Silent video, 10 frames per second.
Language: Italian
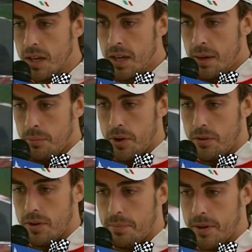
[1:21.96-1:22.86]
poi
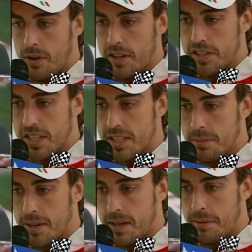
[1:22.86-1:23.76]
una piccola discesa
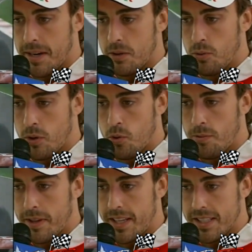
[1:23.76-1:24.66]
per arrivare a due curve
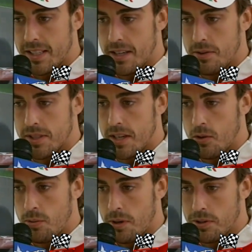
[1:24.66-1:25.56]
a destra, questa è la
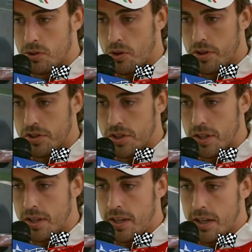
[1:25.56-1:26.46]
curva 14
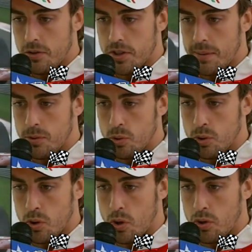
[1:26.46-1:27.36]
che usiamo tutto il
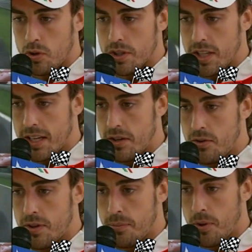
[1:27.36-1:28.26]
cordolo esterno
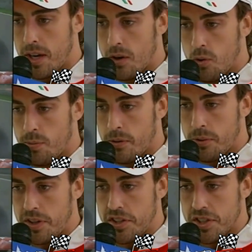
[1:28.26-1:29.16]
e poi la curva
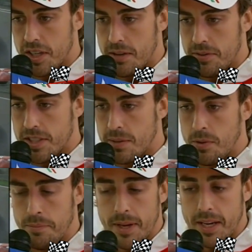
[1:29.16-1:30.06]
15 che la facciamo in
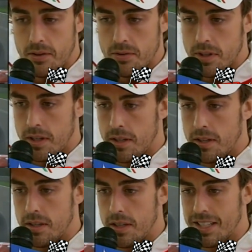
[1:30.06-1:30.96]
pieno,
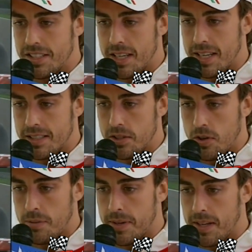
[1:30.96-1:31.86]
eh, l'accelerazione
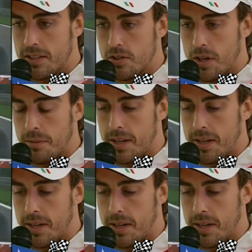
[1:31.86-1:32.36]
perché adesso arriva